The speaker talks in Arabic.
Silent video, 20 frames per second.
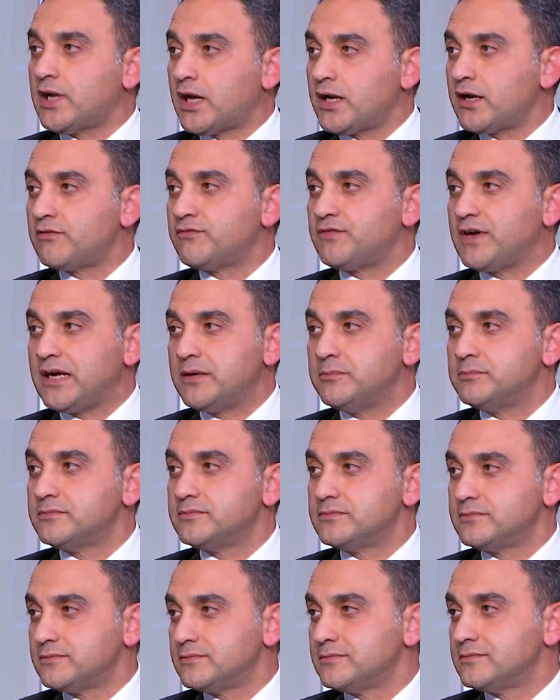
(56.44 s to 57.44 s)
على الفحم
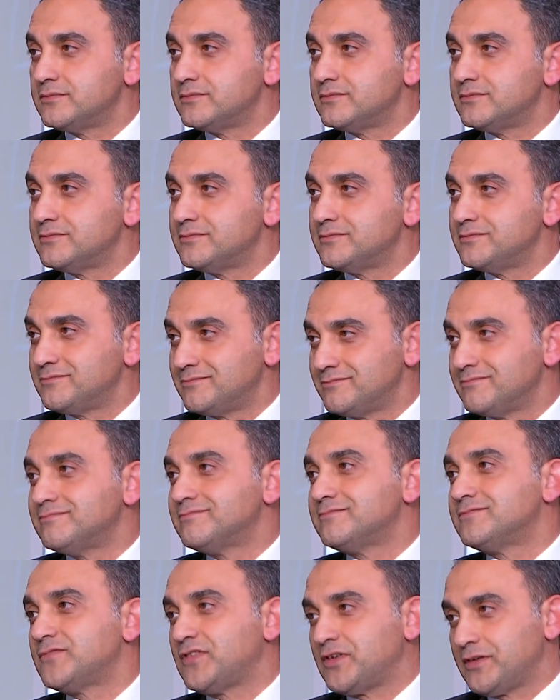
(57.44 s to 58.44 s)
والفحم
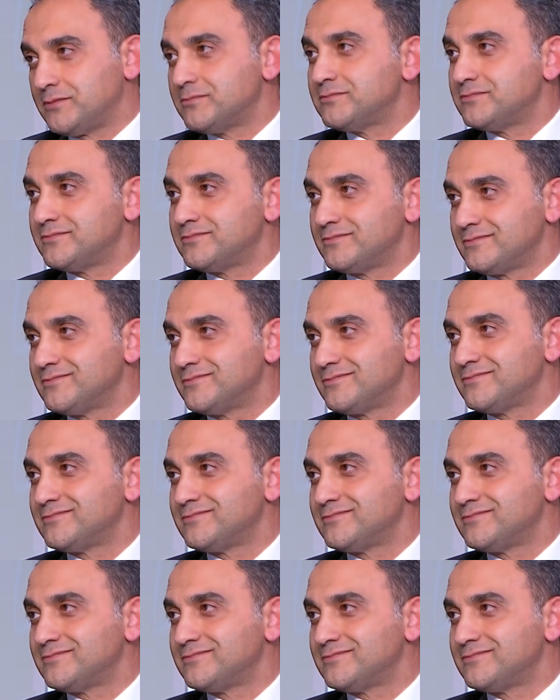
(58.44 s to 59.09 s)
نواتج